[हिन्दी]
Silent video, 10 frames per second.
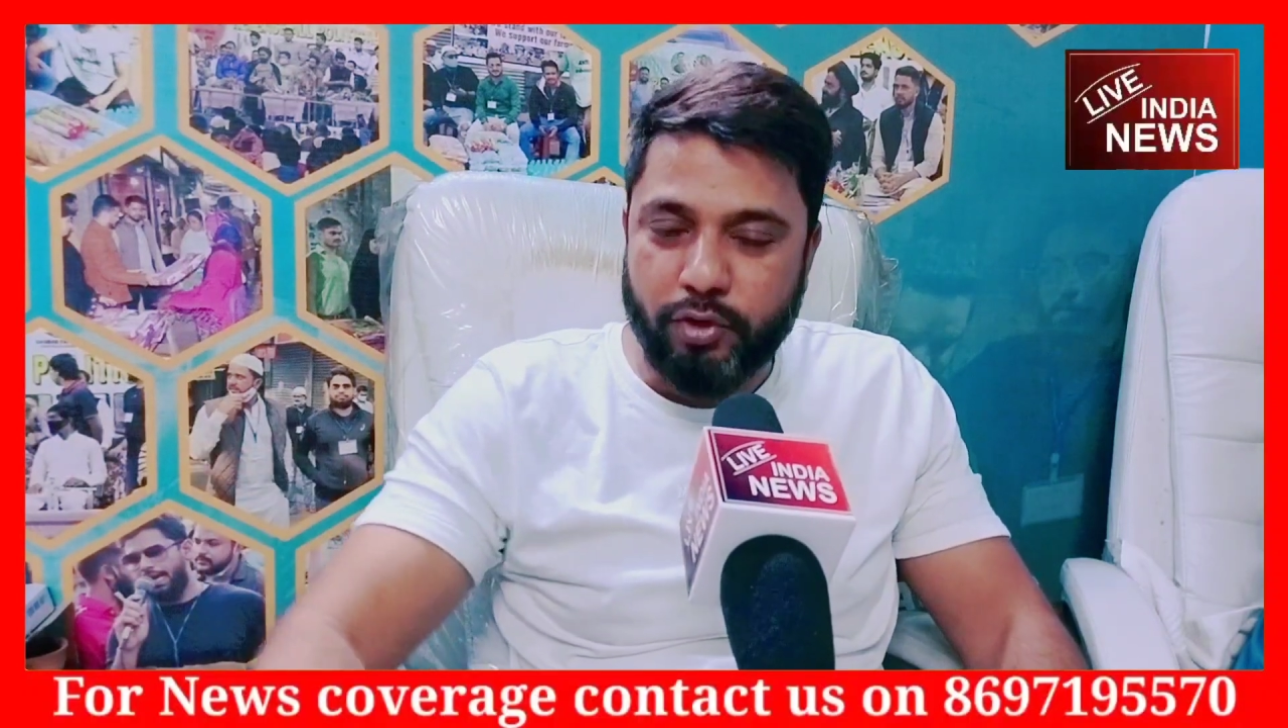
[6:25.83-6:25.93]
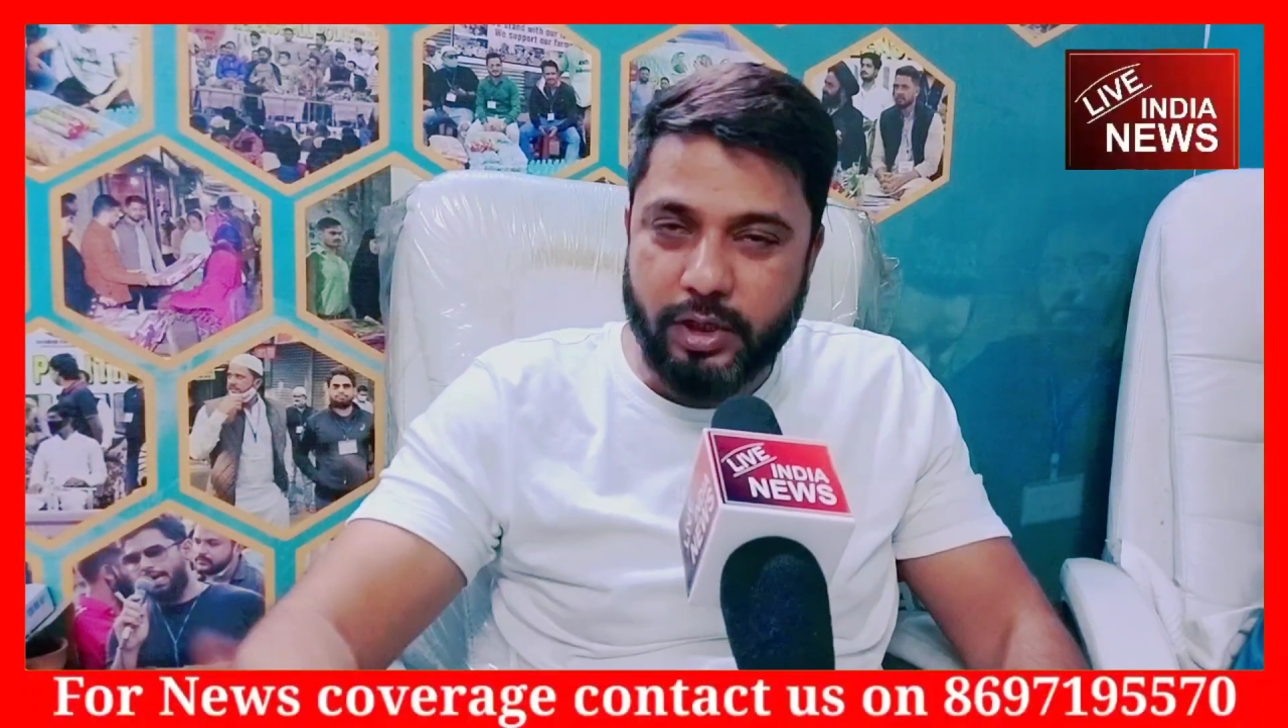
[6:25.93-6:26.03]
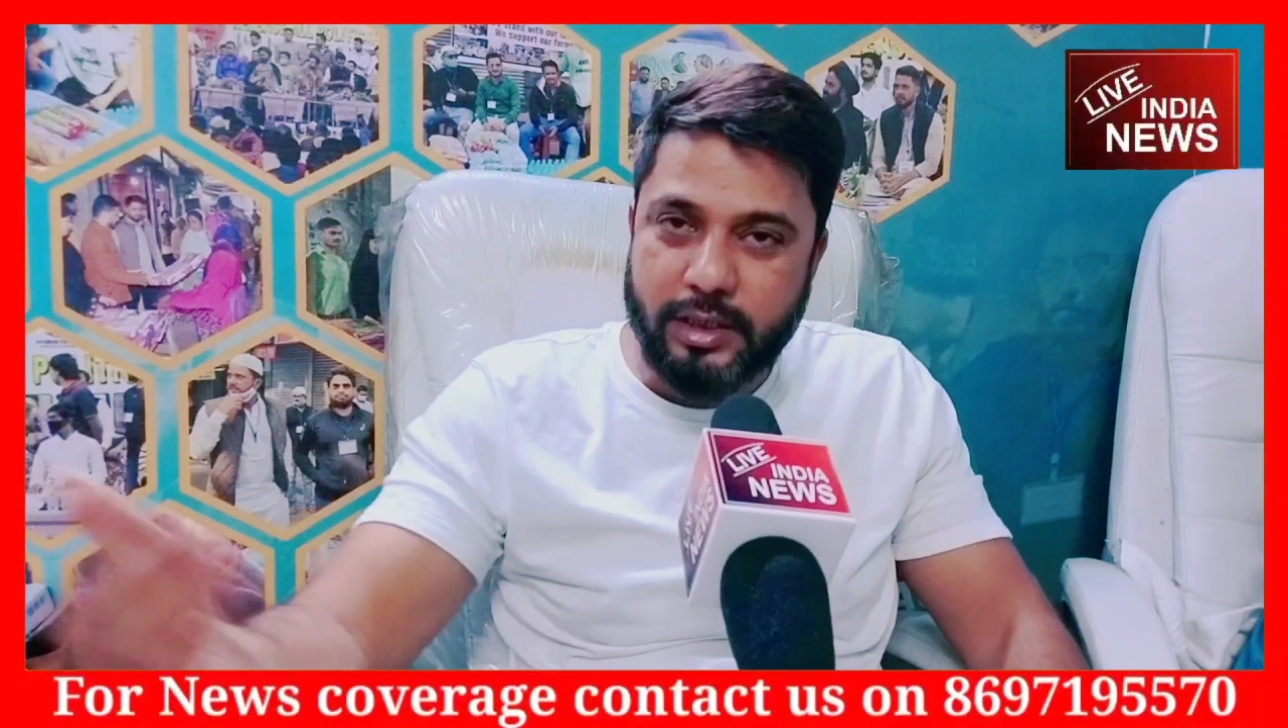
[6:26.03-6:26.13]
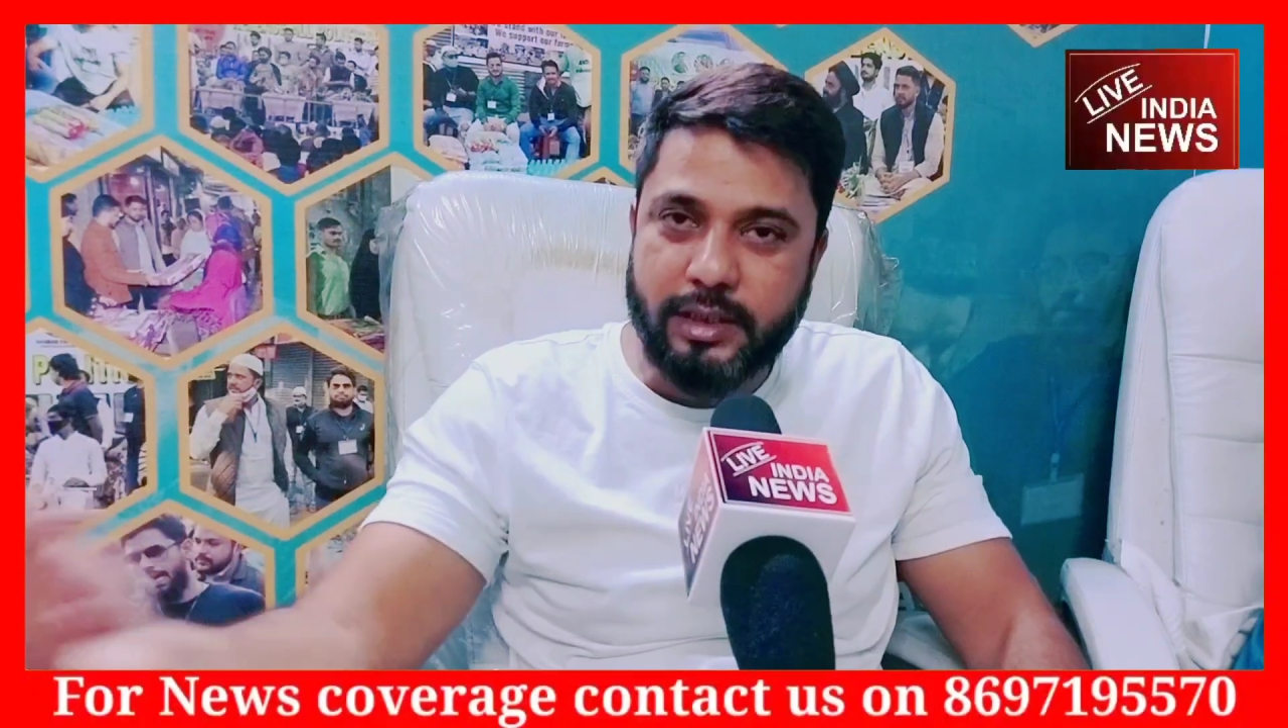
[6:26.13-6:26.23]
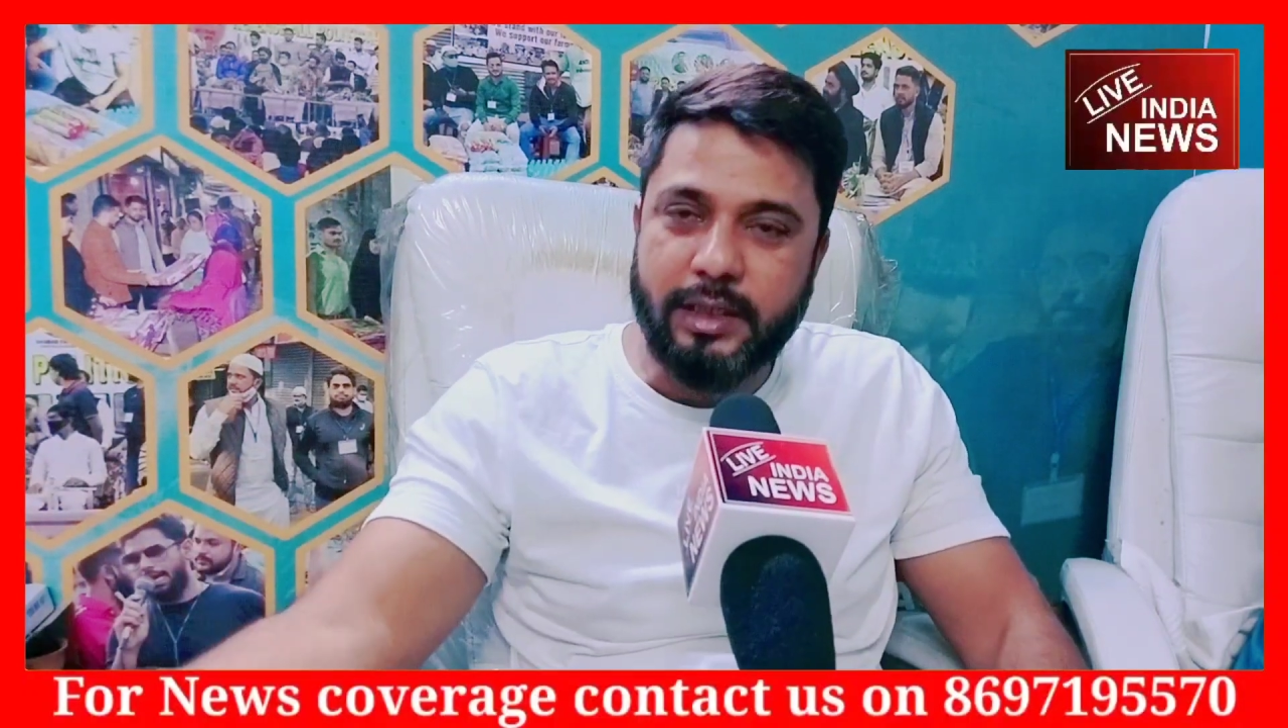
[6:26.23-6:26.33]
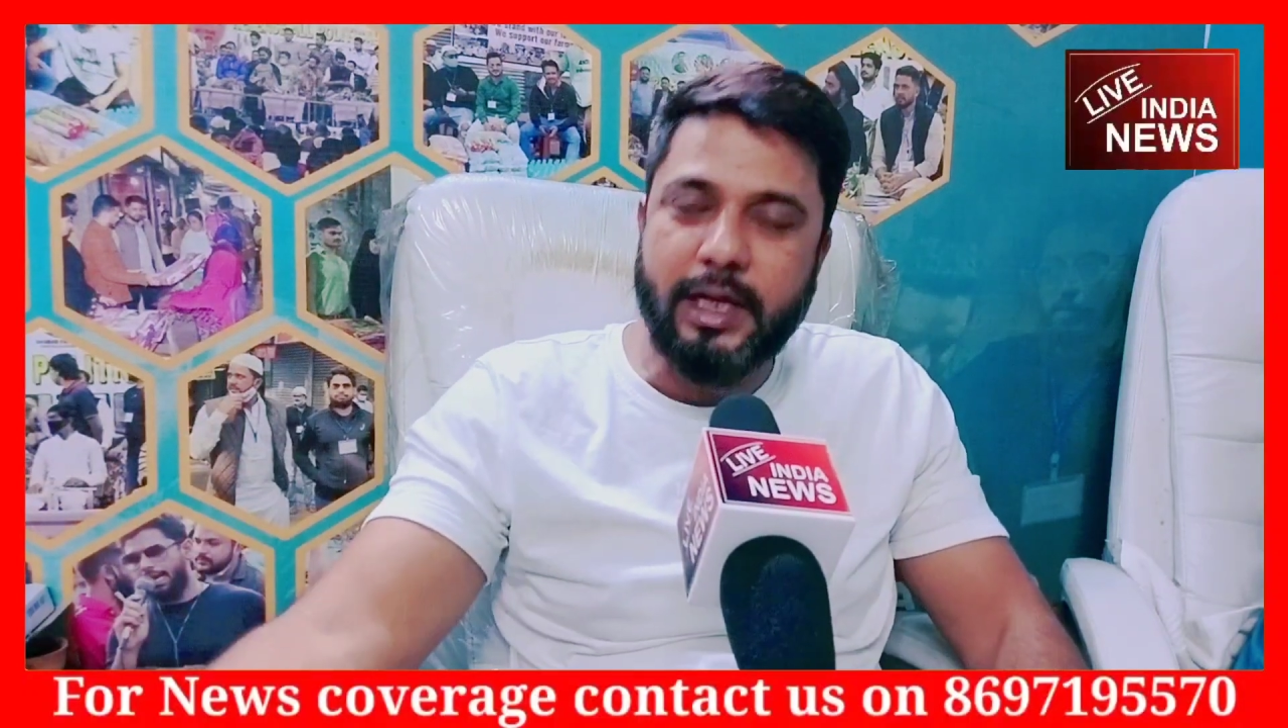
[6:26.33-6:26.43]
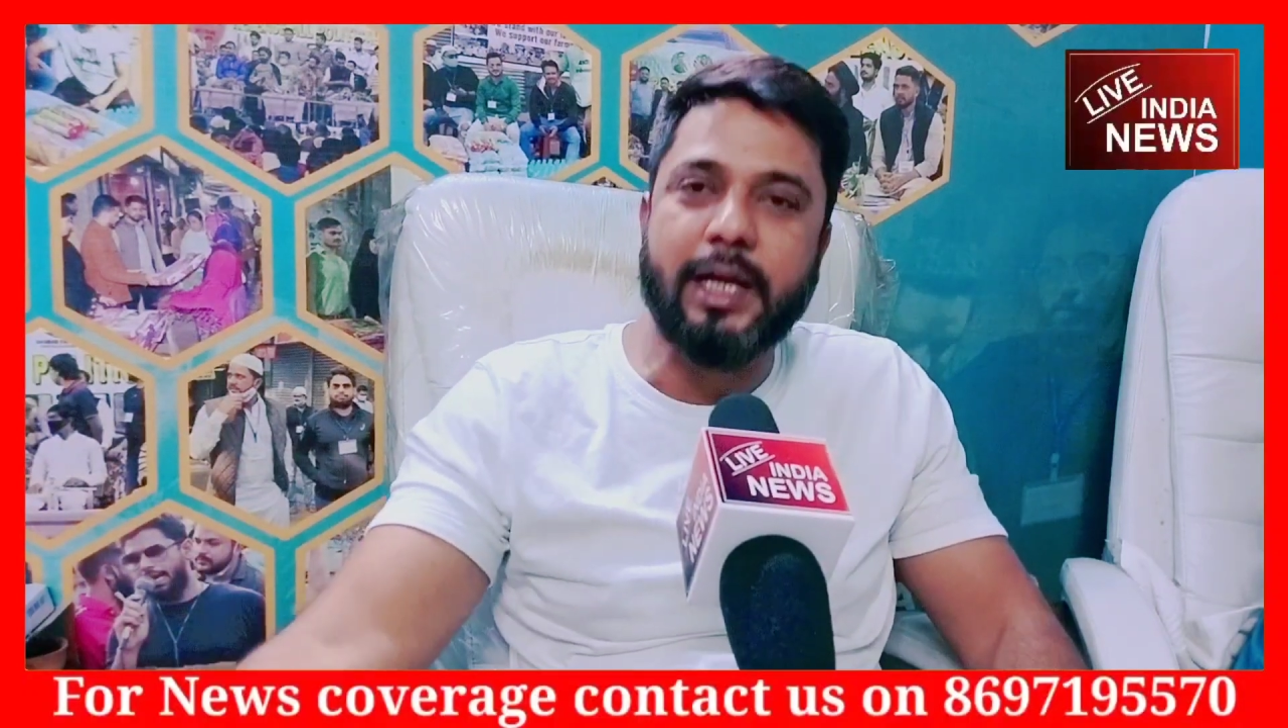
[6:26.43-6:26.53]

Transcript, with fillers: प्रोटेस्ट ही